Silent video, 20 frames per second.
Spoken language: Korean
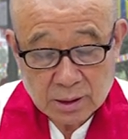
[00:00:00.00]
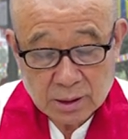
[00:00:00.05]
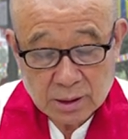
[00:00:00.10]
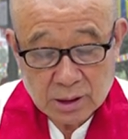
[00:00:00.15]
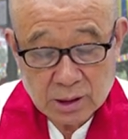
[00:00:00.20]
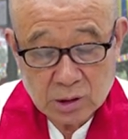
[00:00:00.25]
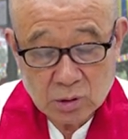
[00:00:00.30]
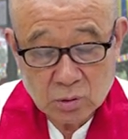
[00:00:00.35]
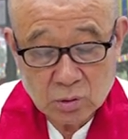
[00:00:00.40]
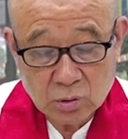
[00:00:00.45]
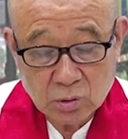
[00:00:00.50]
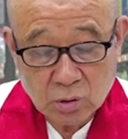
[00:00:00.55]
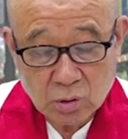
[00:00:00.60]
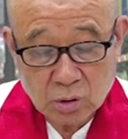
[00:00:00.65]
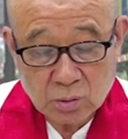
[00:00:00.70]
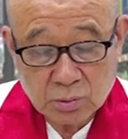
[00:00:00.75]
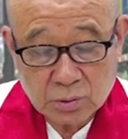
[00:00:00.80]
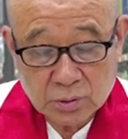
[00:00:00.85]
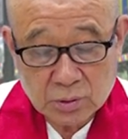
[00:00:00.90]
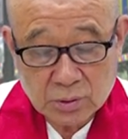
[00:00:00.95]

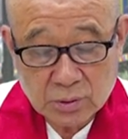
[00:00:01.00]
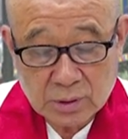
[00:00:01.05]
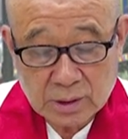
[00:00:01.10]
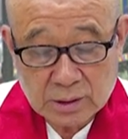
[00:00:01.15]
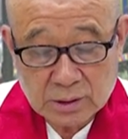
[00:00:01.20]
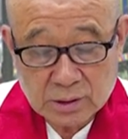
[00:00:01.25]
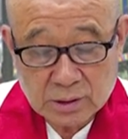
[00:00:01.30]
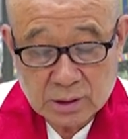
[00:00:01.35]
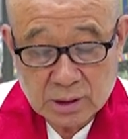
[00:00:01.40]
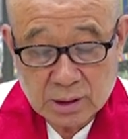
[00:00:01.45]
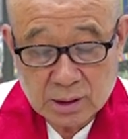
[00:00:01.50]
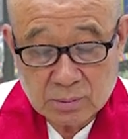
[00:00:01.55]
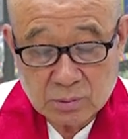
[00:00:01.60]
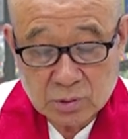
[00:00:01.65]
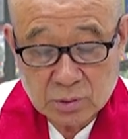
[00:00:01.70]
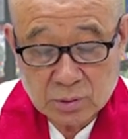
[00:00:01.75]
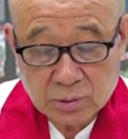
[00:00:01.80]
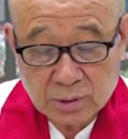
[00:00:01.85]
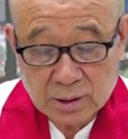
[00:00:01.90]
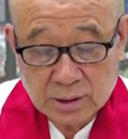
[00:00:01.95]
인도 불교와
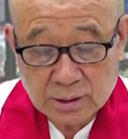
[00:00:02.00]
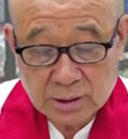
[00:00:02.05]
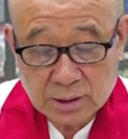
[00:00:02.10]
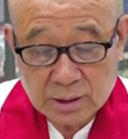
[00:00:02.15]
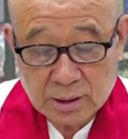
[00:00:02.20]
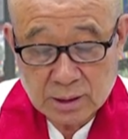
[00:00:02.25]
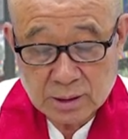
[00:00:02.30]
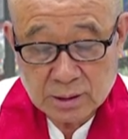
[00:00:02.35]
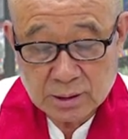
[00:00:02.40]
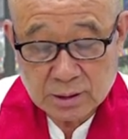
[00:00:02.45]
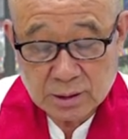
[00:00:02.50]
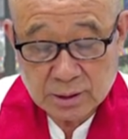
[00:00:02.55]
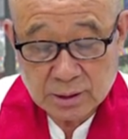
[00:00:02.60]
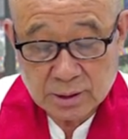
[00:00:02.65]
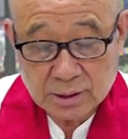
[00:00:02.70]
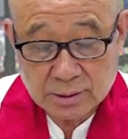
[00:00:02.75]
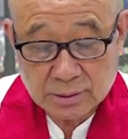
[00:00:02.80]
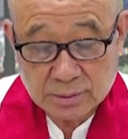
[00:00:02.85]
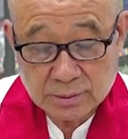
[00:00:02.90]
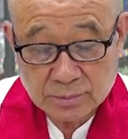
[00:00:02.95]
이슬람으로 대치되기
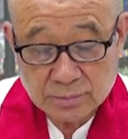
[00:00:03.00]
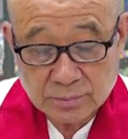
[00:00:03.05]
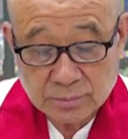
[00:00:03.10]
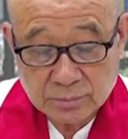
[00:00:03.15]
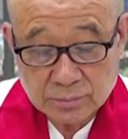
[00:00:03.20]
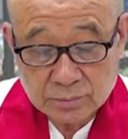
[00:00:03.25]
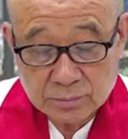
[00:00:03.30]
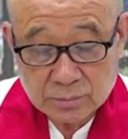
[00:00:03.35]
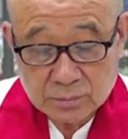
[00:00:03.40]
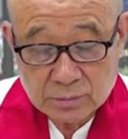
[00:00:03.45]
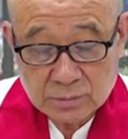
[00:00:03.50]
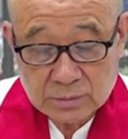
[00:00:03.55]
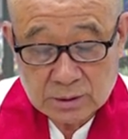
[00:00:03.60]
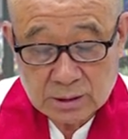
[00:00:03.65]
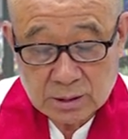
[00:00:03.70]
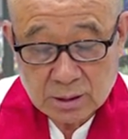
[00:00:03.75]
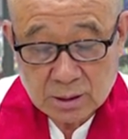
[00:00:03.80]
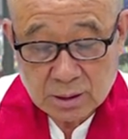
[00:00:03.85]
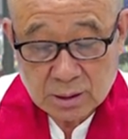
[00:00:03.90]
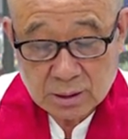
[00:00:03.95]
전에는
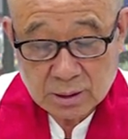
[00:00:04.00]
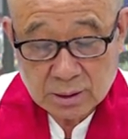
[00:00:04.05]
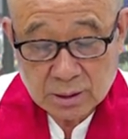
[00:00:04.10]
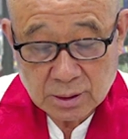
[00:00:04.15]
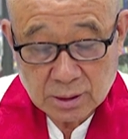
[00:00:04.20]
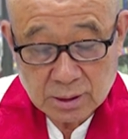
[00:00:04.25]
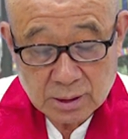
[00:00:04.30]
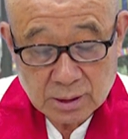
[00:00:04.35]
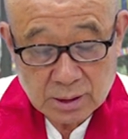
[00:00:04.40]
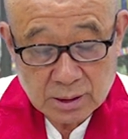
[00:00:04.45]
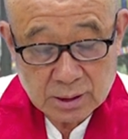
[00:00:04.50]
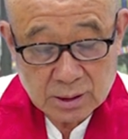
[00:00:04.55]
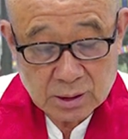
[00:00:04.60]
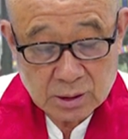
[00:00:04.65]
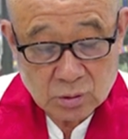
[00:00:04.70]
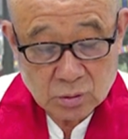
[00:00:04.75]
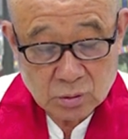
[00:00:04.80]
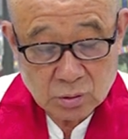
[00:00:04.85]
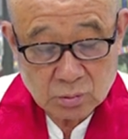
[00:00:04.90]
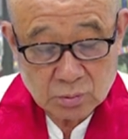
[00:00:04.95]
거의가
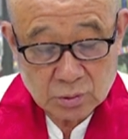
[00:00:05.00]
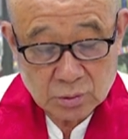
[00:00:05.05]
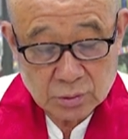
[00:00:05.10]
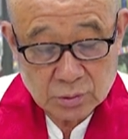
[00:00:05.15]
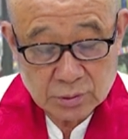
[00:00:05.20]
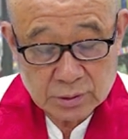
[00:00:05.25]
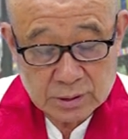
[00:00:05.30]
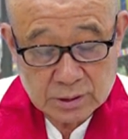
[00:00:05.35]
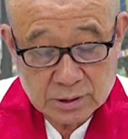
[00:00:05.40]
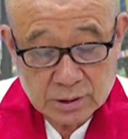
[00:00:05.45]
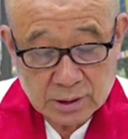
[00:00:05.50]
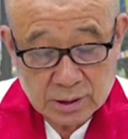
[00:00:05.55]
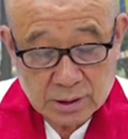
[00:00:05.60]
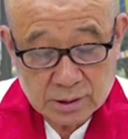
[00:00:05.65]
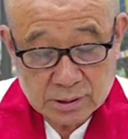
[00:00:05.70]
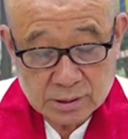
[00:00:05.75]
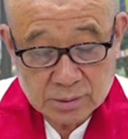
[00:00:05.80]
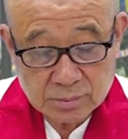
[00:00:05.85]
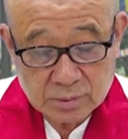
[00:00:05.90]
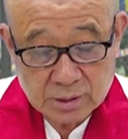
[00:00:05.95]
인도 불교
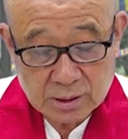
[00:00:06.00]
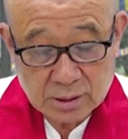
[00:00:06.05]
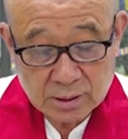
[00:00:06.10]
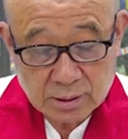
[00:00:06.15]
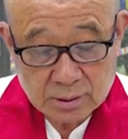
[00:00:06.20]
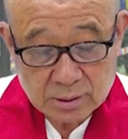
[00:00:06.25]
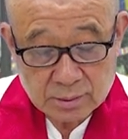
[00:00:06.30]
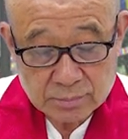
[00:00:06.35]
일색이었습니다.